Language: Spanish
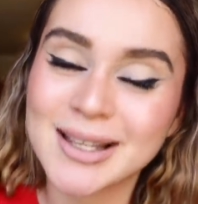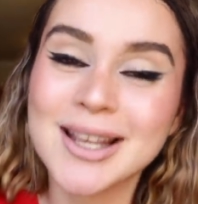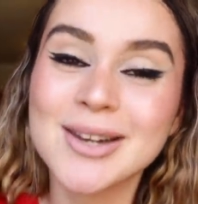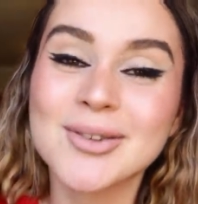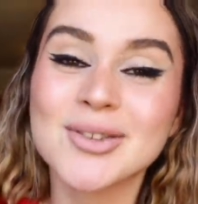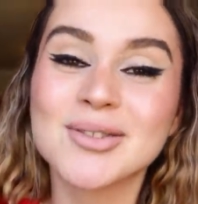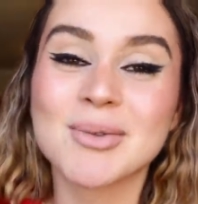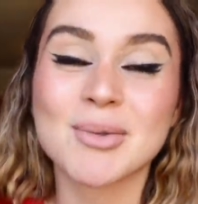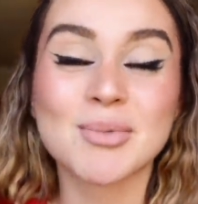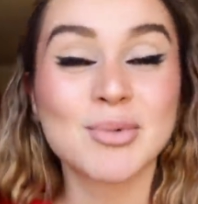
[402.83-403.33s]
Y
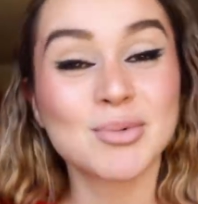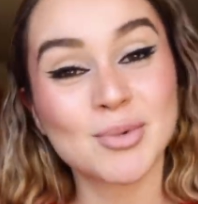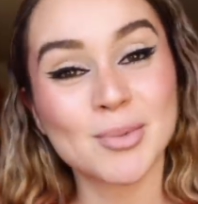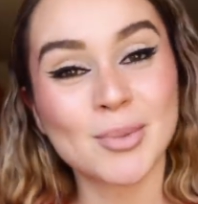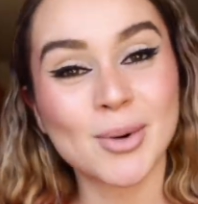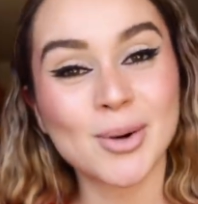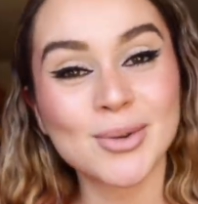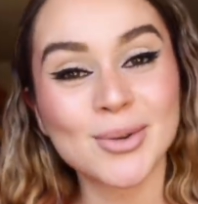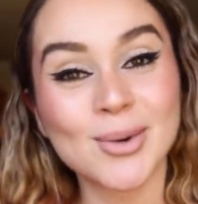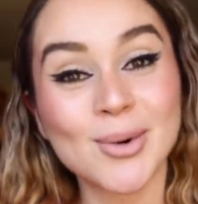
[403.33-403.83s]
nos vemos muy
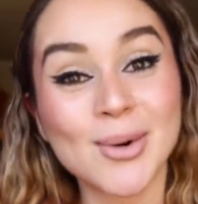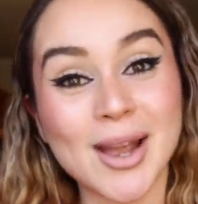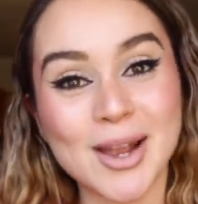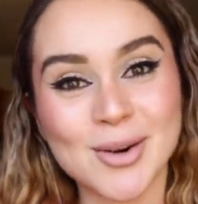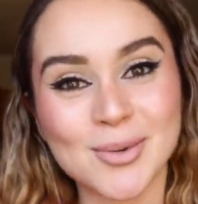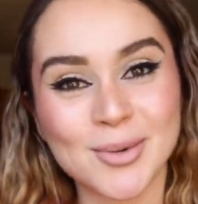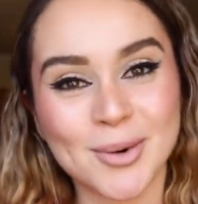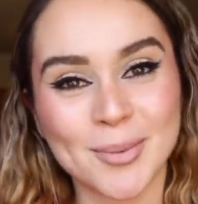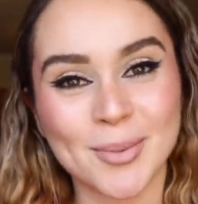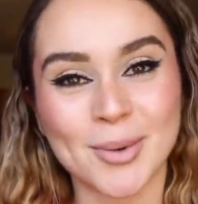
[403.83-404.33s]
pronto
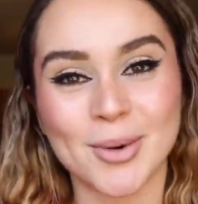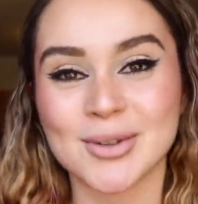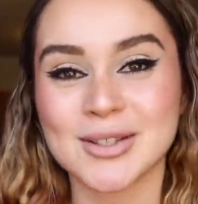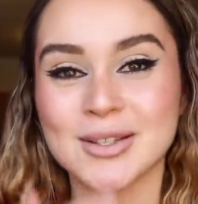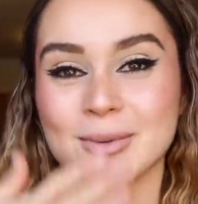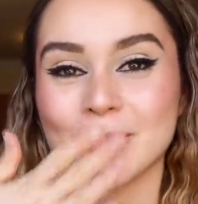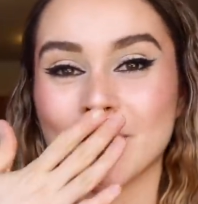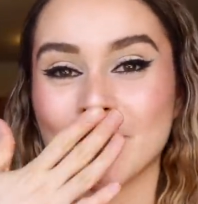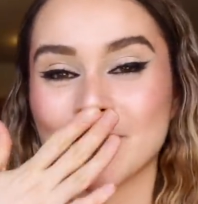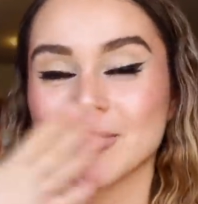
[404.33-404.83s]
en uno
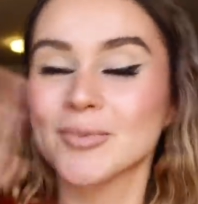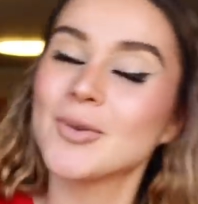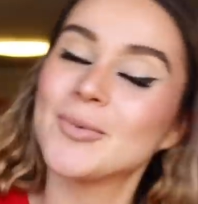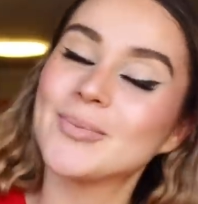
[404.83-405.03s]
próximo.